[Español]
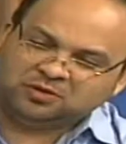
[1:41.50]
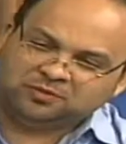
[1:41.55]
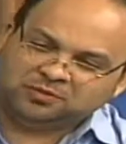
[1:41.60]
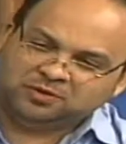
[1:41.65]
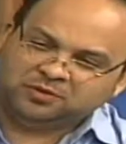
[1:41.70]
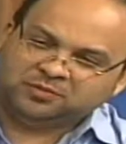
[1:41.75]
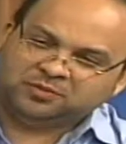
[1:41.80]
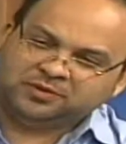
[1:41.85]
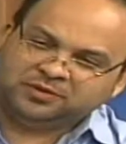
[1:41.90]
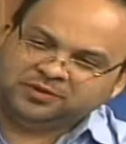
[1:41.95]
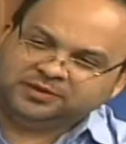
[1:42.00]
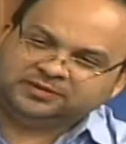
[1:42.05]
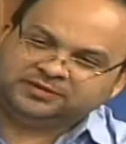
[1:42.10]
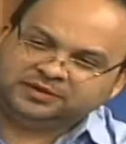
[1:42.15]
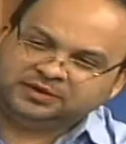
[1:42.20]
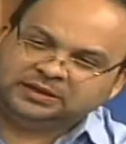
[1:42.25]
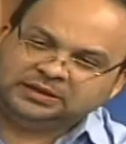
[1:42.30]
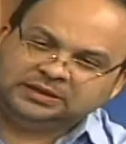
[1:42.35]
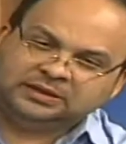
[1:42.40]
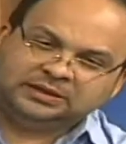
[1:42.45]
¿Cómo yo puedo
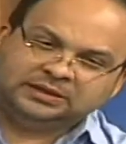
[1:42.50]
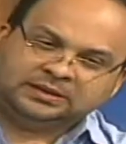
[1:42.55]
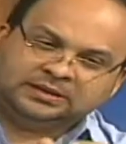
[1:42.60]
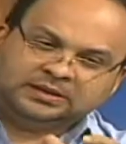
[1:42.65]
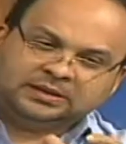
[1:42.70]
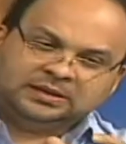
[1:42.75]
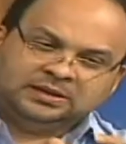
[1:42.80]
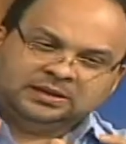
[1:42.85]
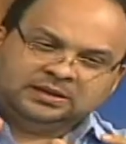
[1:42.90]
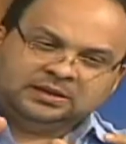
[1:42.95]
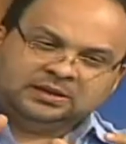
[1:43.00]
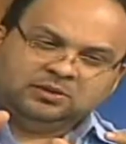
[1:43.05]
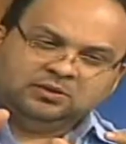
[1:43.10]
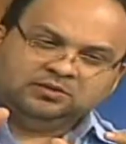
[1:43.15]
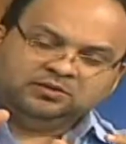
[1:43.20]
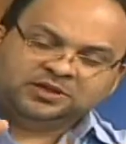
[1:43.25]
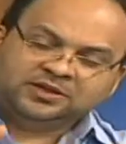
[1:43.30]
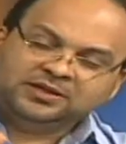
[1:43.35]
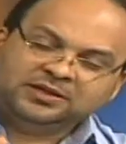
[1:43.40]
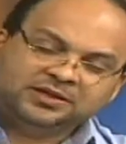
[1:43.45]
decirle,
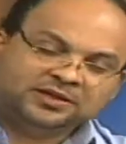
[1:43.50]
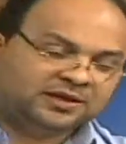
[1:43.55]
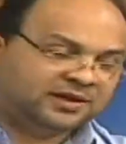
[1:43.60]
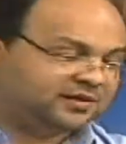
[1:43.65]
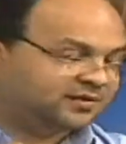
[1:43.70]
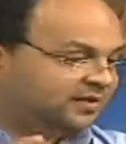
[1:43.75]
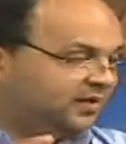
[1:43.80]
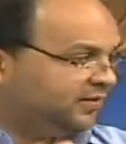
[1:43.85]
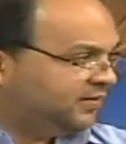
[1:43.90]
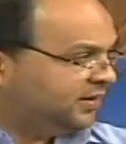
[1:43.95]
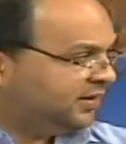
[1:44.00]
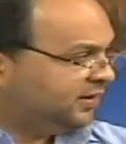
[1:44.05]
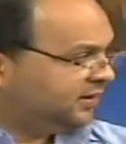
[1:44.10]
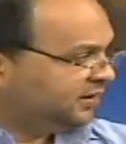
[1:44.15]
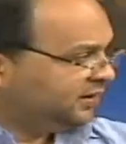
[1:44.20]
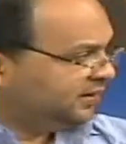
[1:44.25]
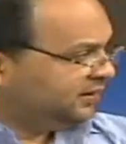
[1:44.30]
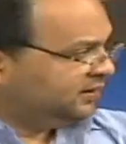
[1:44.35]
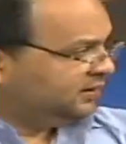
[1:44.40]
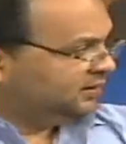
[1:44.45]
usted tiene que saber
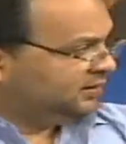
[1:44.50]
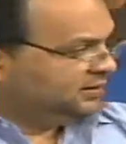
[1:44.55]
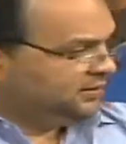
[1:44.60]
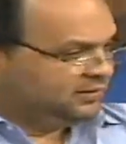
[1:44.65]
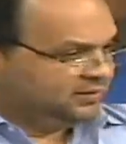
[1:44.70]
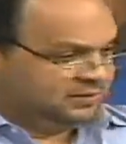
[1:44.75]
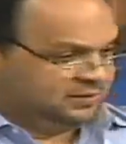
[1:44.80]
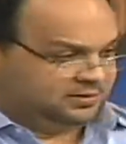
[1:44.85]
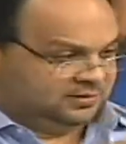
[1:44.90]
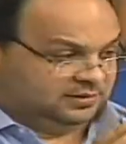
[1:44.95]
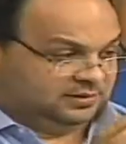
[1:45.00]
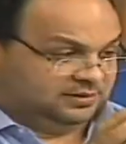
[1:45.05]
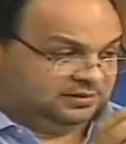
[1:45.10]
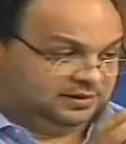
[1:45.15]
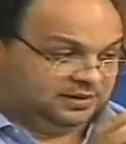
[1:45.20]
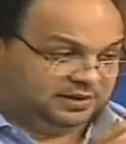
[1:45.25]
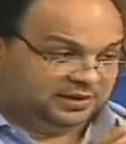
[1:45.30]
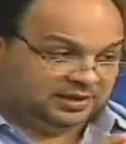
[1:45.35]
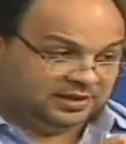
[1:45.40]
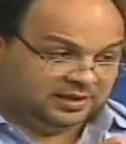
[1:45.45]

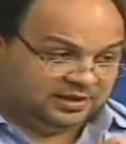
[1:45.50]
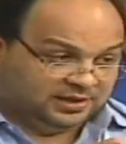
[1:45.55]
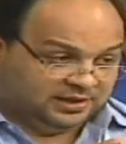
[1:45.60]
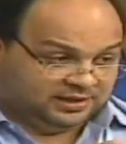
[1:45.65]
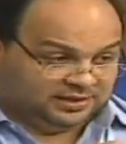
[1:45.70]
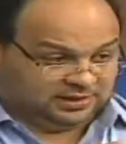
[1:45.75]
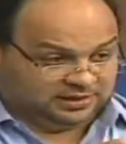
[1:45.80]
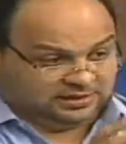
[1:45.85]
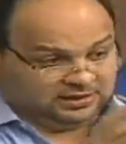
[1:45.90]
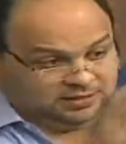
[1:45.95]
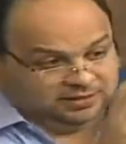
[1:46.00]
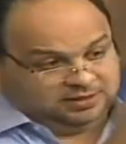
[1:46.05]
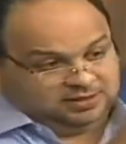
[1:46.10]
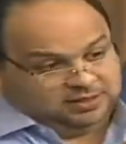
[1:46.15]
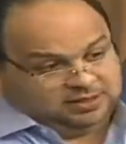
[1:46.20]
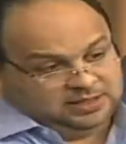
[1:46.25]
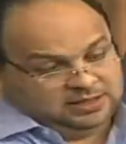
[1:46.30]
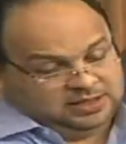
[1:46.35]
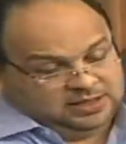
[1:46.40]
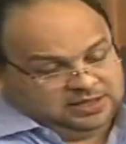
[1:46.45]
dirigir
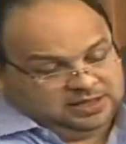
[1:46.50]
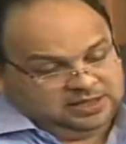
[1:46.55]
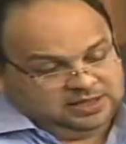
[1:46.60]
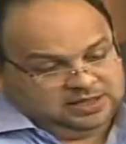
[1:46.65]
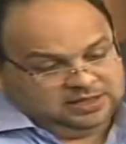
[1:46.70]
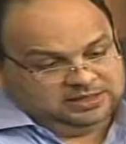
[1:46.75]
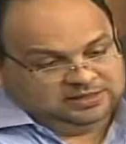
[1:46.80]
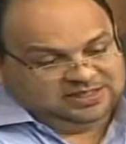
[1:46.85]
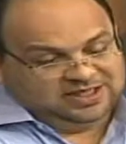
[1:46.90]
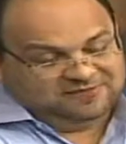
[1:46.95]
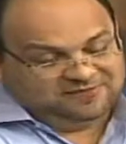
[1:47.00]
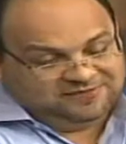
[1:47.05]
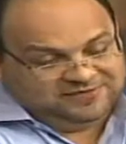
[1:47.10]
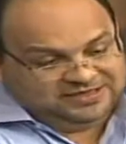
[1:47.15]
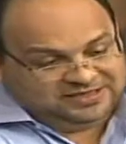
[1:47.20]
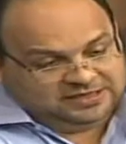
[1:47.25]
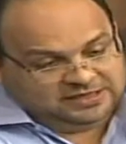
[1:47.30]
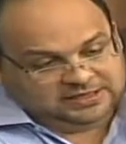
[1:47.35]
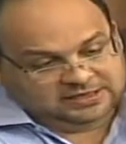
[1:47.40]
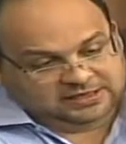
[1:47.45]
y
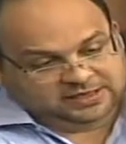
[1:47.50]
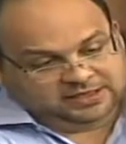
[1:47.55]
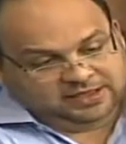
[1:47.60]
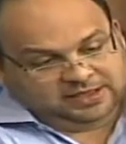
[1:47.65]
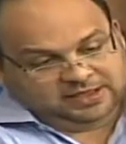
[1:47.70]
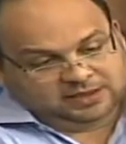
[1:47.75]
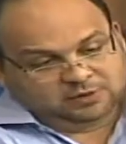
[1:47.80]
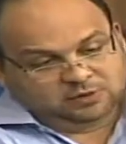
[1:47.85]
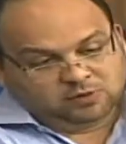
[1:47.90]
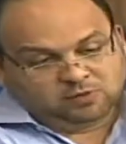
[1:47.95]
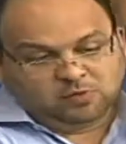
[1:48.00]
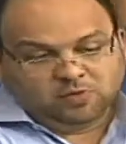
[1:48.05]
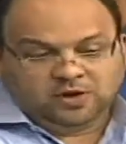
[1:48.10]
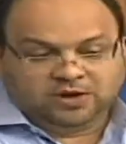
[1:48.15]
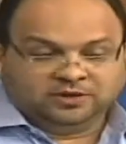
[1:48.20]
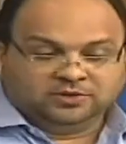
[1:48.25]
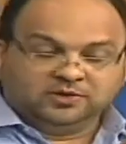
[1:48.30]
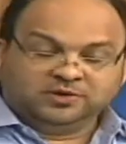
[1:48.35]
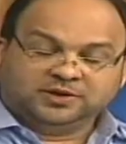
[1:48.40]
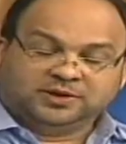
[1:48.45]
definir qué es lo
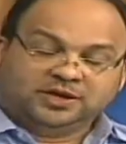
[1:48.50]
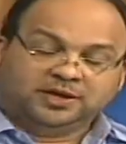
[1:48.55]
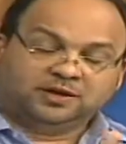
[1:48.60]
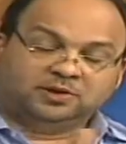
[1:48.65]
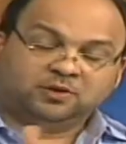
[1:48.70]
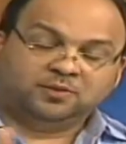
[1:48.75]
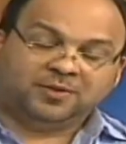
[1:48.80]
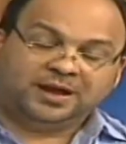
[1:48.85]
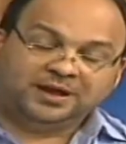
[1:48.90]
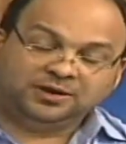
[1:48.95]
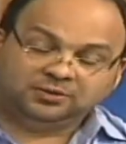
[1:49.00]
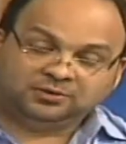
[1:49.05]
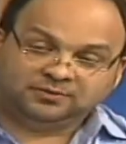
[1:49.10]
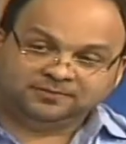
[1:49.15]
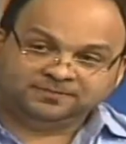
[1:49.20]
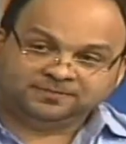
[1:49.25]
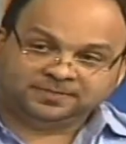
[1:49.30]
bueno y qué es lo malo?